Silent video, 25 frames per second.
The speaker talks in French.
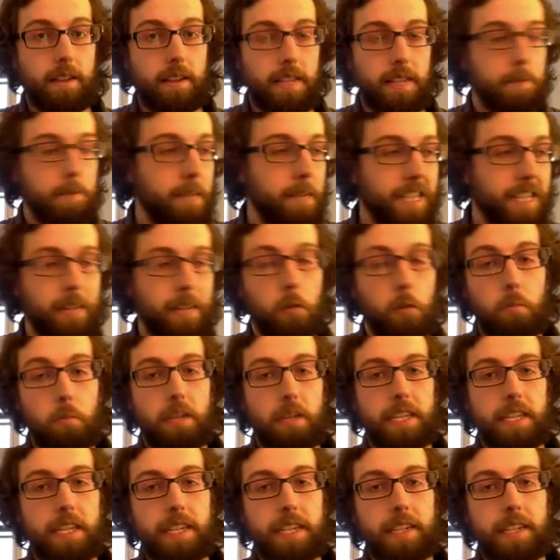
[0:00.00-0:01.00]
C'est pas très
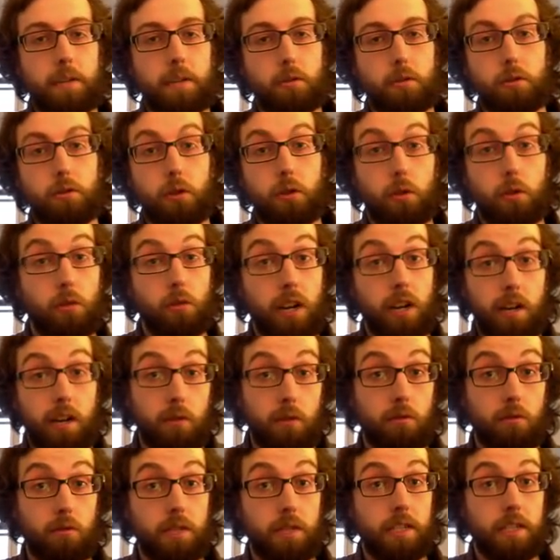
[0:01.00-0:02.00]
compliqué, il y a juste trois
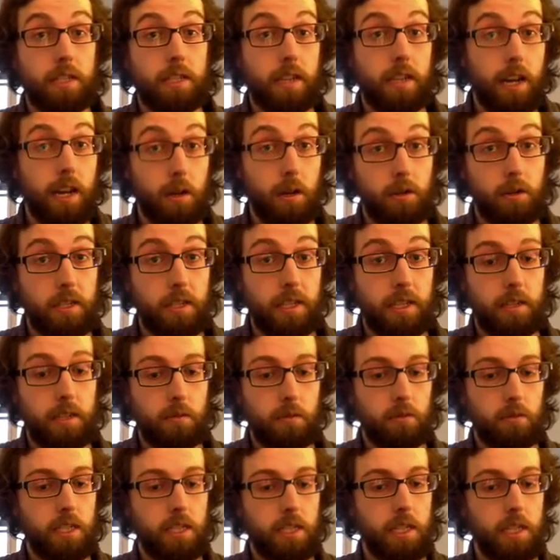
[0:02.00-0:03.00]
raccourcis à retenir,
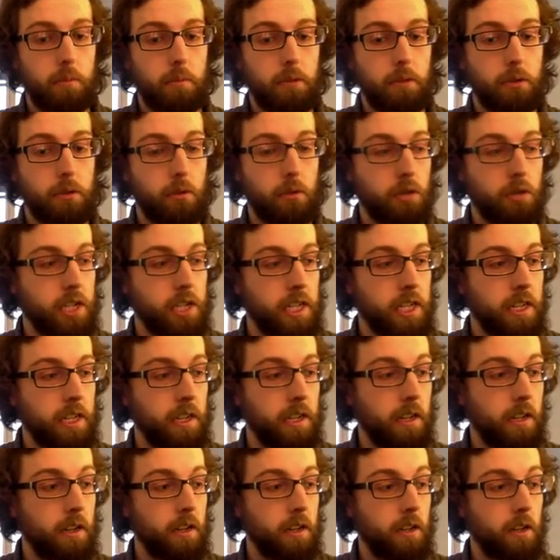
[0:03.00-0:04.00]
donc si j'appuie sur G,
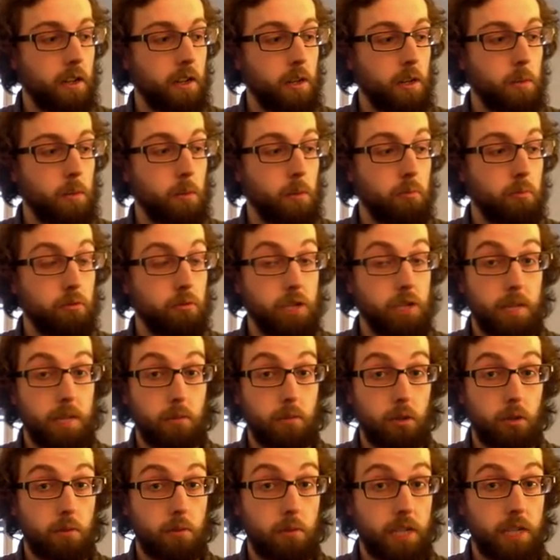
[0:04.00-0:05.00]
je peux bouger
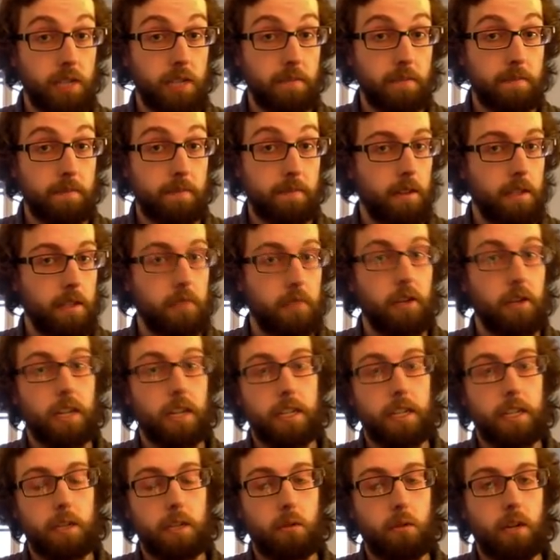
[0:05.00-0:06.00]
mon objet. Si je fais un
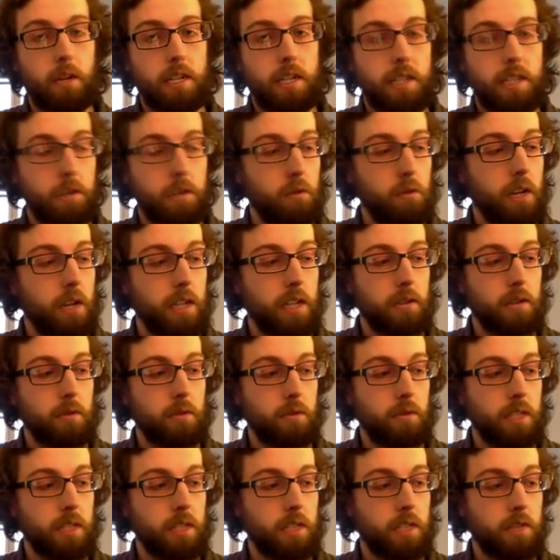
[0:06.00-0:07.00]
clic droit, j'annule l'action,
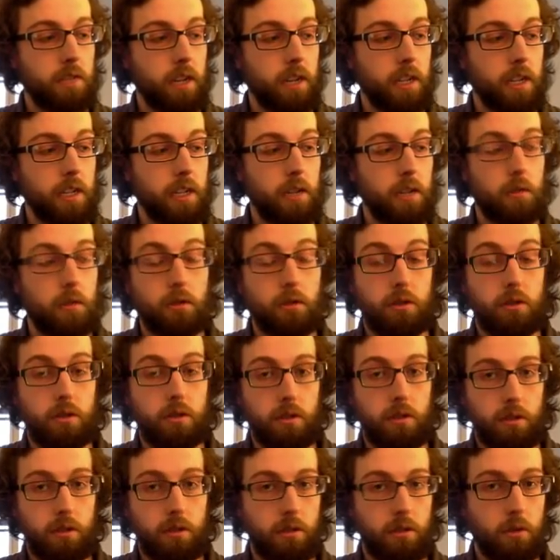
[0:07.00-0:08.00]
et si je fais un clic gauche,
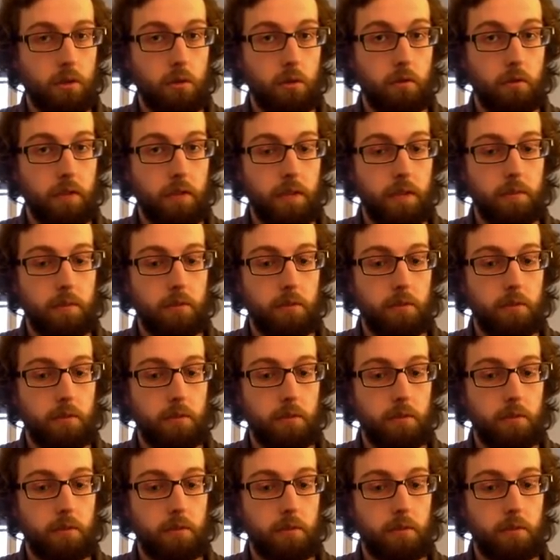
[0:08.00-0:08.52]
je confirme.